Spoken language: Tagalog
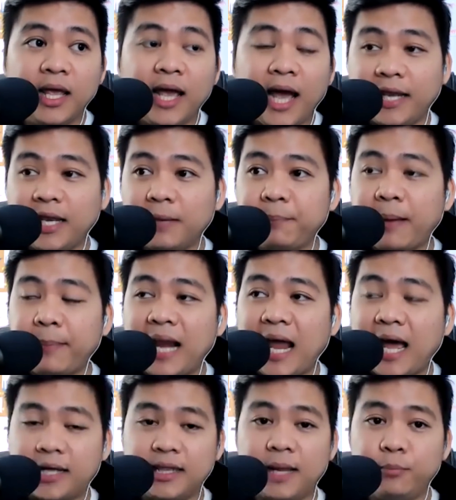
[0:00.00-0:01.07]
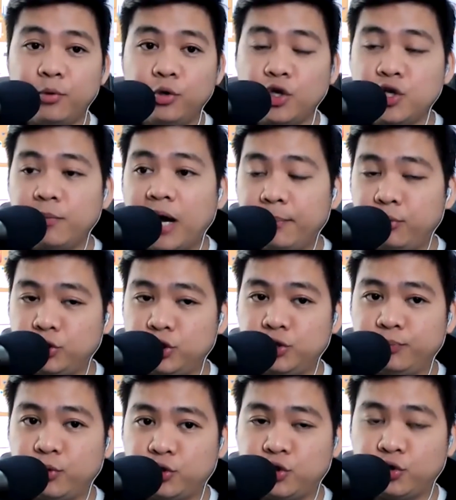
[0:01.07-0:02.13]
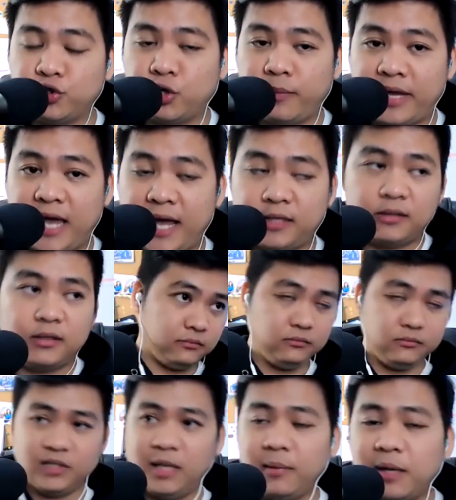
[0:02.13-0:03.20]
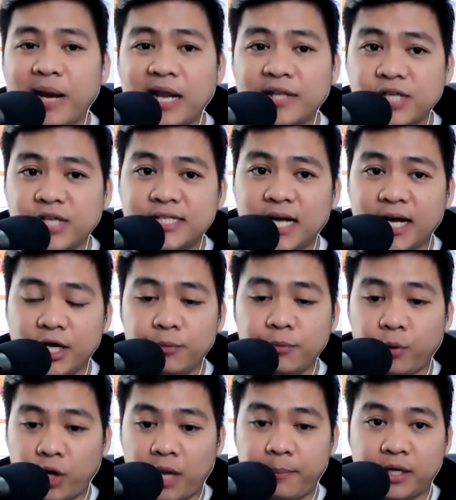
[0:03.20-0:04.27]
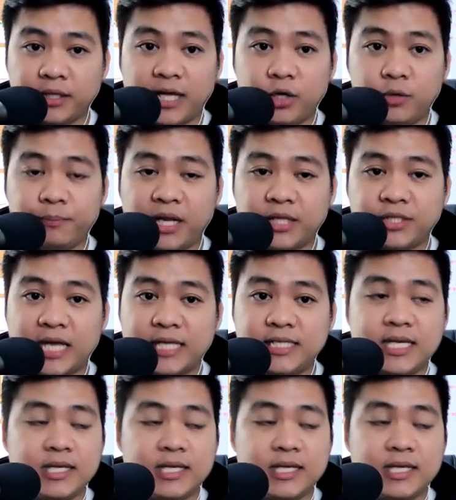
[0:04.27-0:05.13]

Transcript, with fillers: Ang nagpapalakad lang po nun yung mga putyo-putyong shomayan na mag-franchise ka ngayon, forever na kayong franchising.